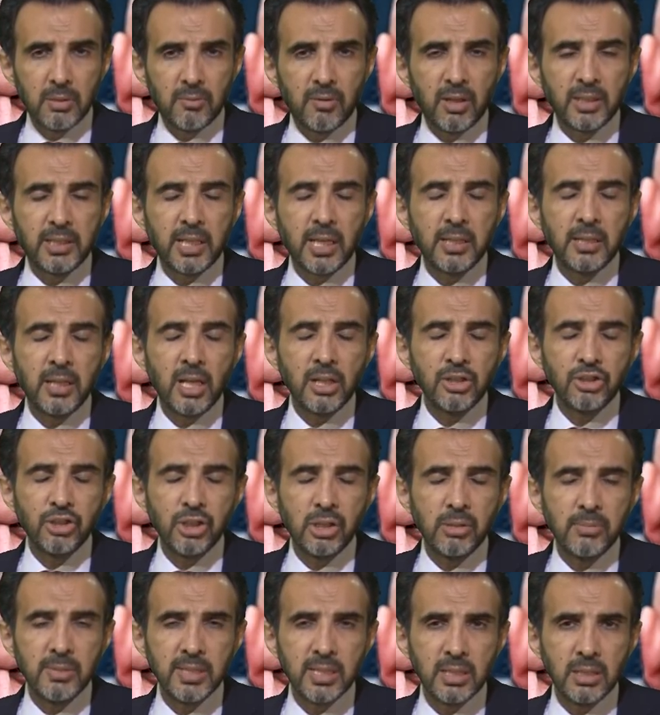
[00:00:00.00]

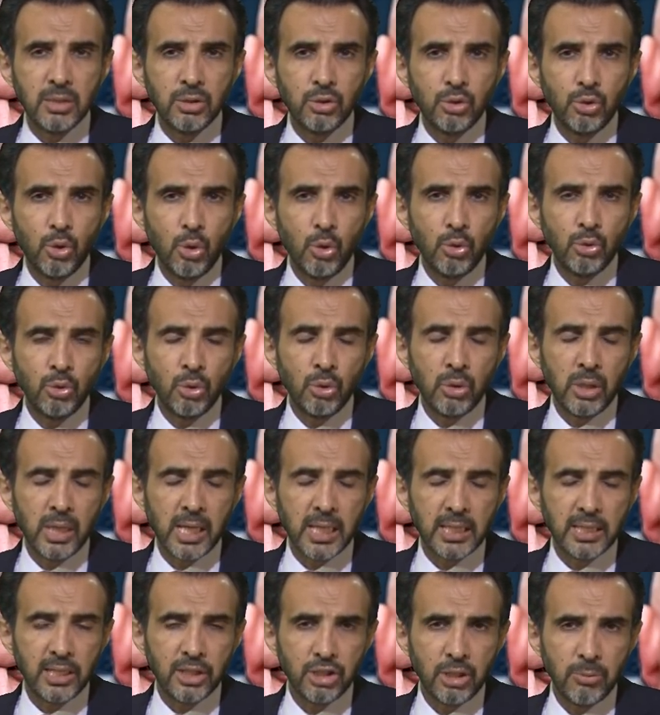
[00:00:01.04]
vatandaşlarımızın yoğun
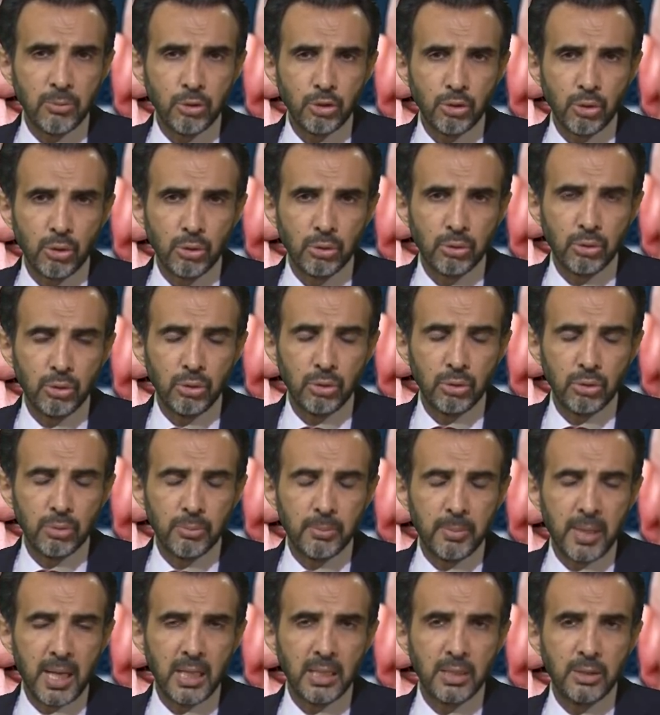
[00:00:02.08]
olarak yaşamış
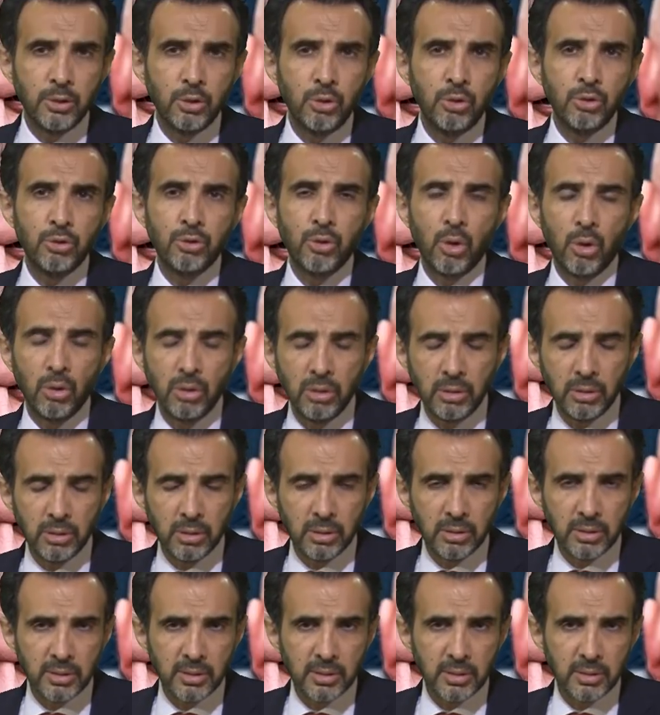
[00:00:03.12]
olduğu Berlin Neukölln
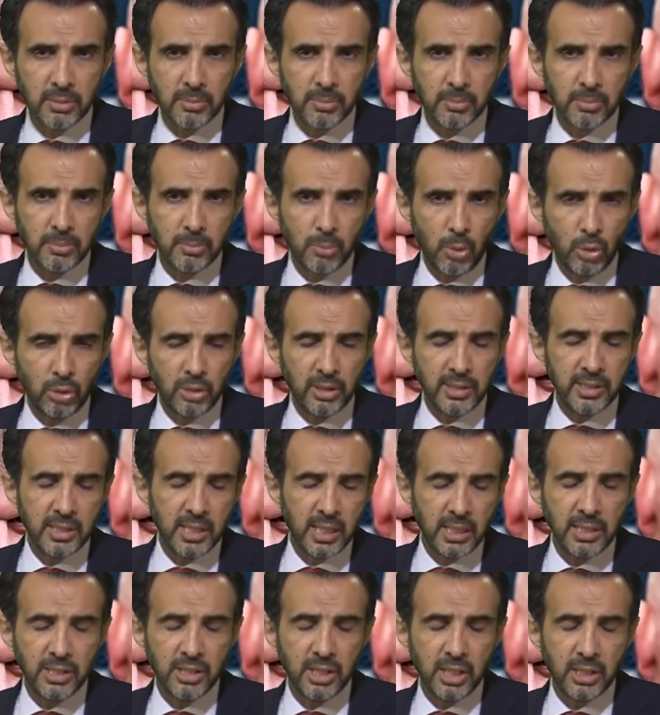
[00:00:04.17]
bölgesine
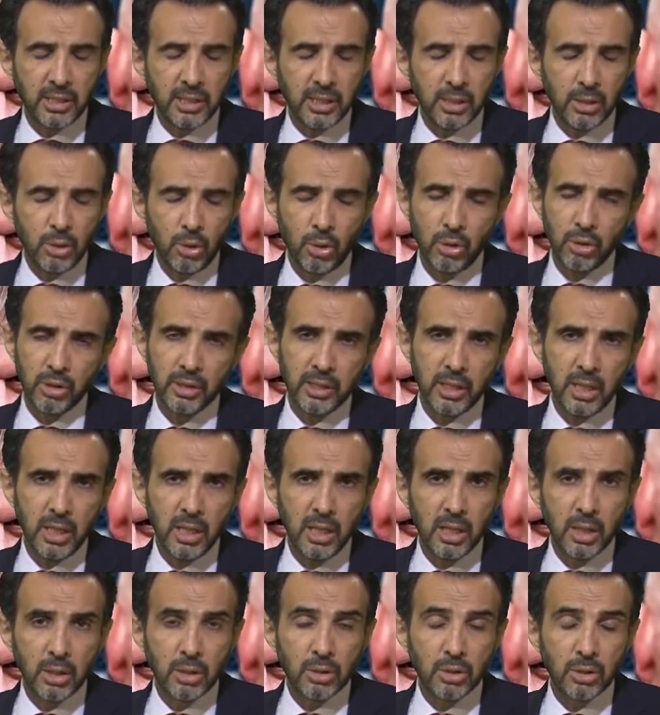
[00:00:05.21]
gidecekti. Orada
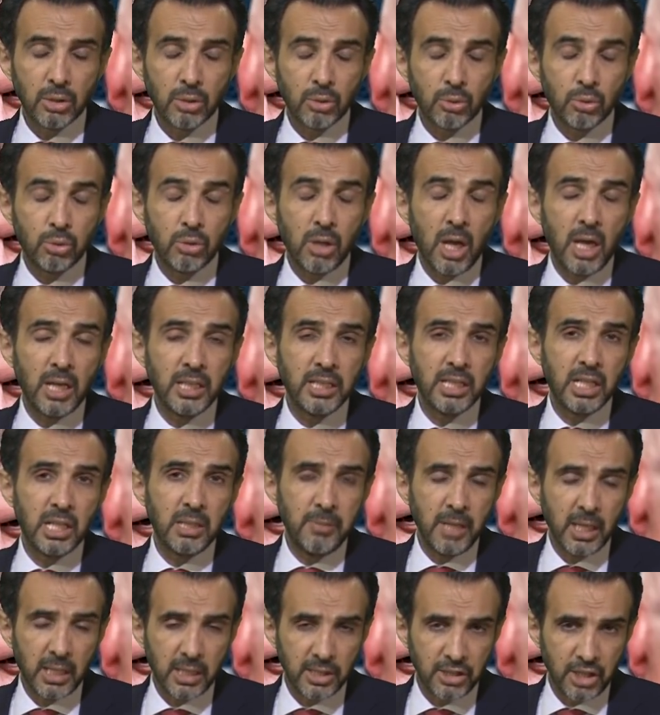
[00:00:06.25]
Kur'an-ı
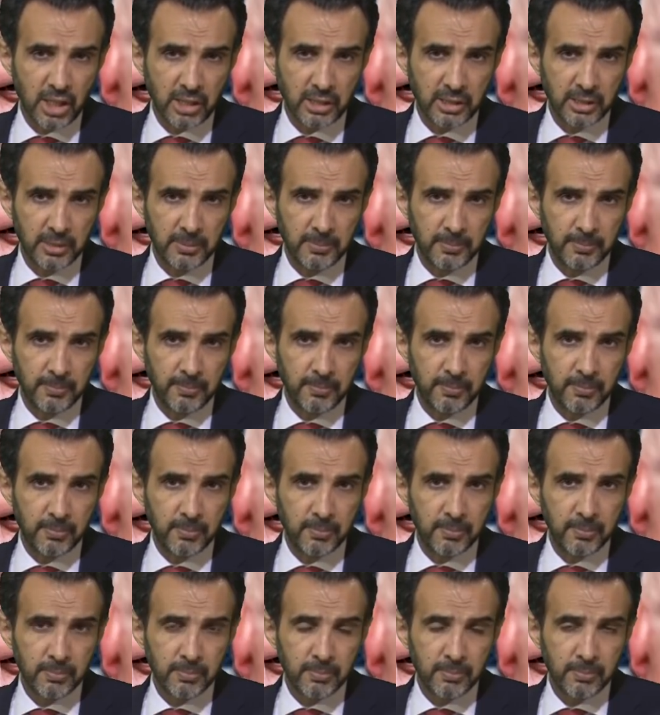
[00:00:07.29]
Kerim'i yakacaktı.
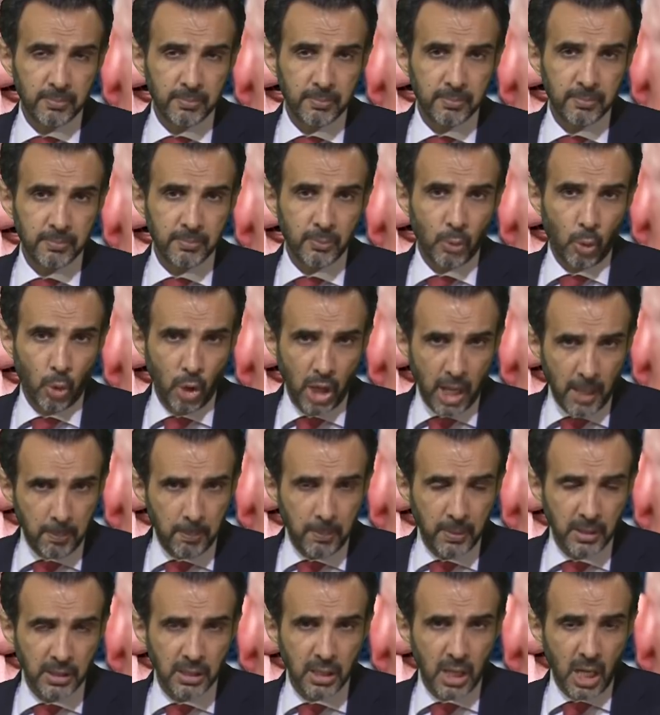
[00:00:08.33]
O
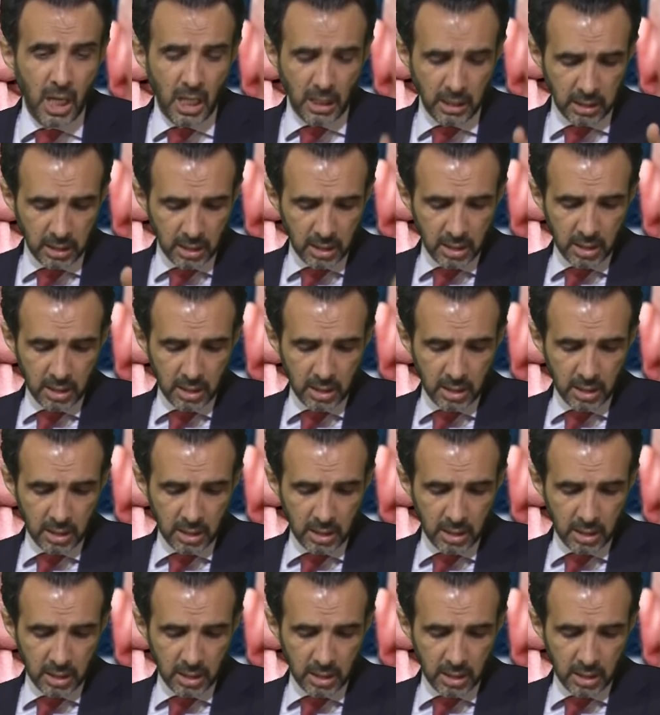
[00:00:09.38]
yapmadı al.